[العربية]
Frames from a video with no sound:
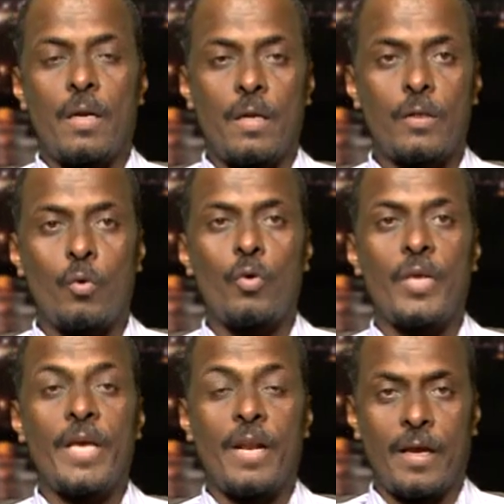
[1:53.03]
لن تكون
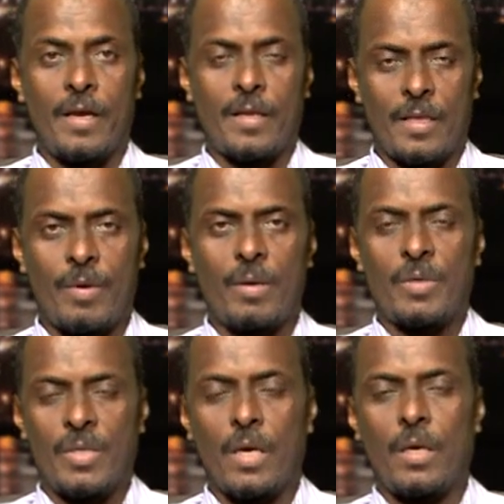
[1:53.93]
هي الأخيرة طبعا
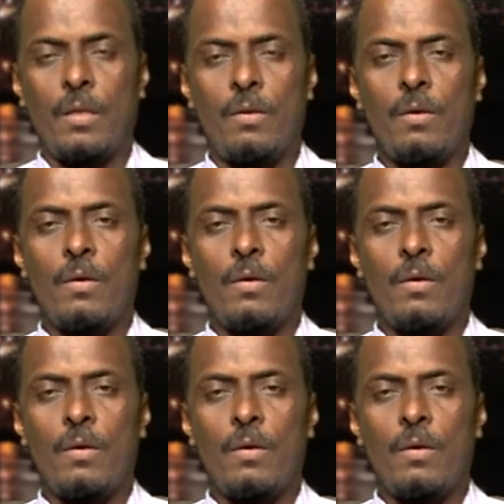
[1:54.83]
بالتأكيد